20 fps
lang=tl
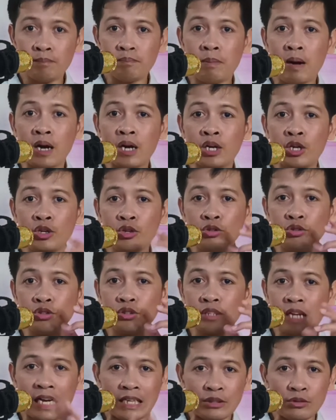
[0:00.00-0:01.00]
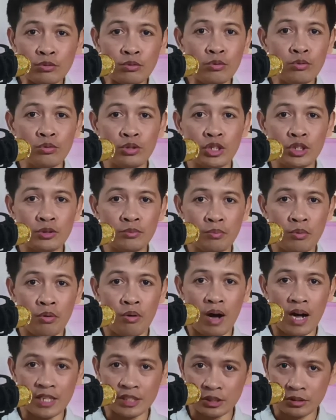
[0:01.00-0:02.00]
Pag yun natugunan
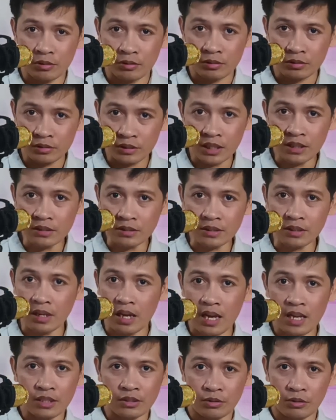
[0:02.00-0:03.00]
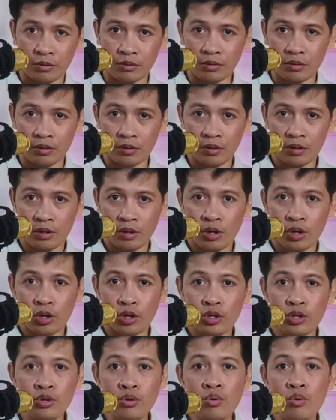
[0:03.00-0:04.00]
mo as content creator,
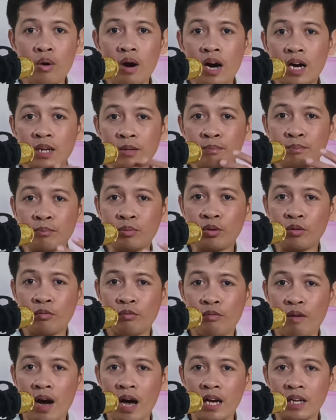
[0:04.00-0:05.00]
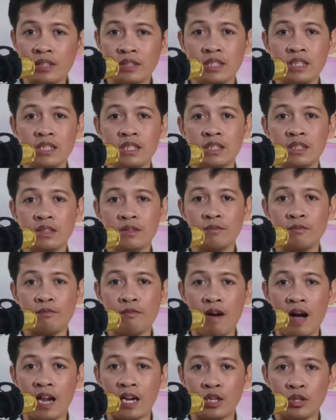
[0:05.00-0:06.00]
you are providing
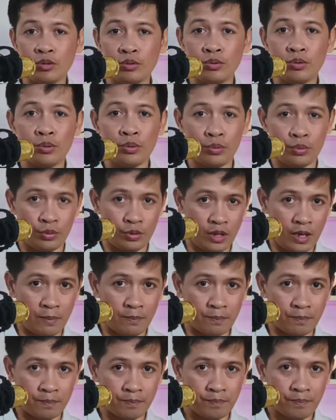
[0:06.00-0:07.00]
value to them.